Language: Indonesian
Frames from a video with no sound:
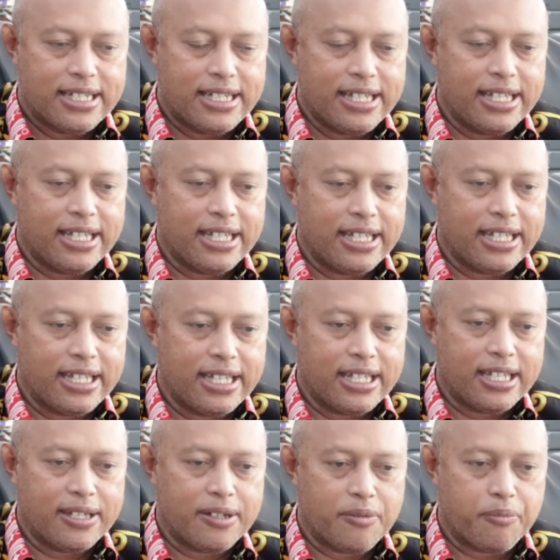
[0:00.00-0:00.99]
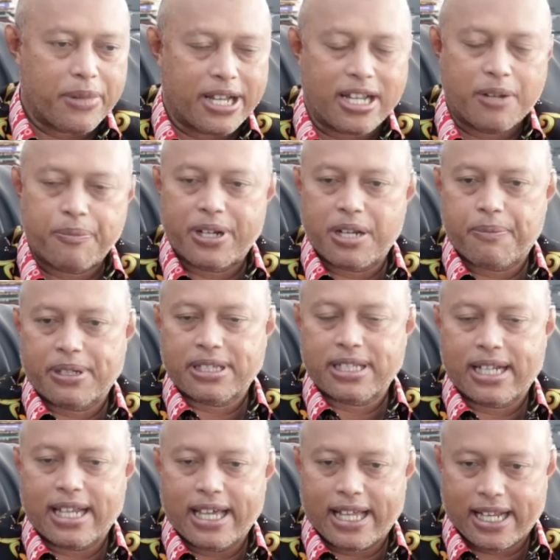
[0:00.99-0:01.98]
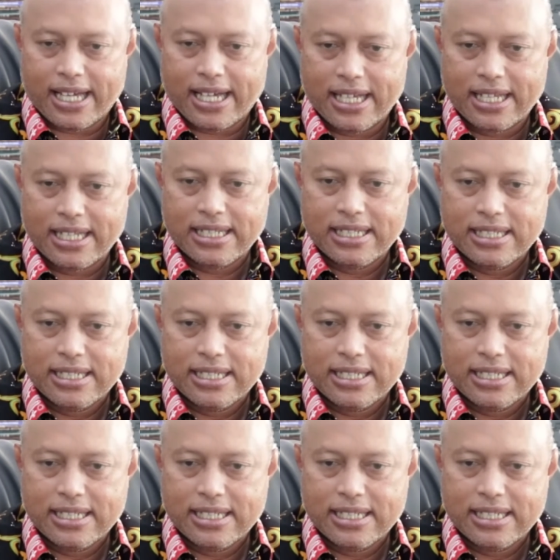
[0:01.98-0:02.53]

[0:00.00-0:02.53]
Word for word: di Badan Pendapatan Daerah